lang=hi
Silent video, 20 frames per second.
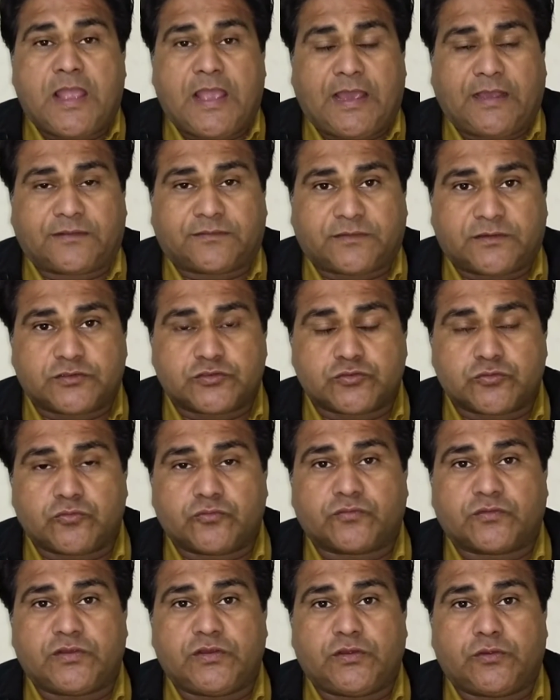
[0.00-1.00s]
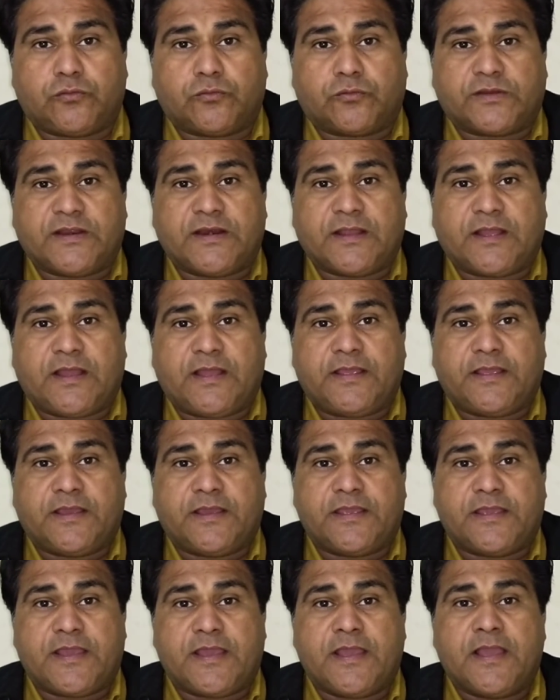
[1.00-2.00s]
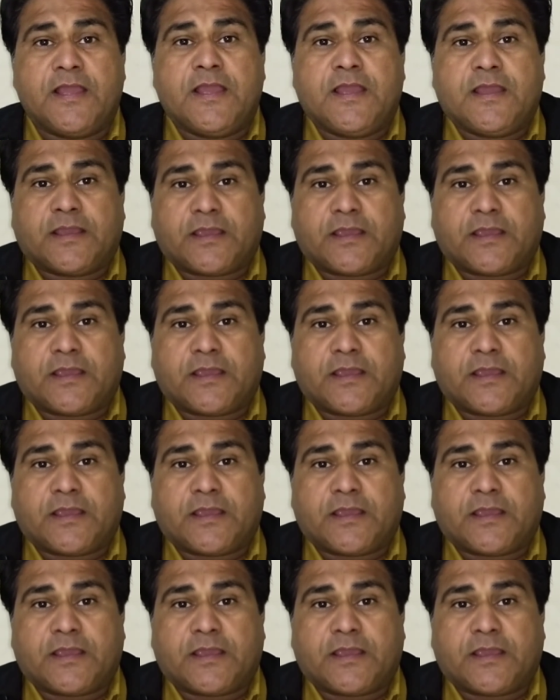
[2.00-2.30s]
एस एच ओ उसकी ड्यूटियाँ लगाई गई हैं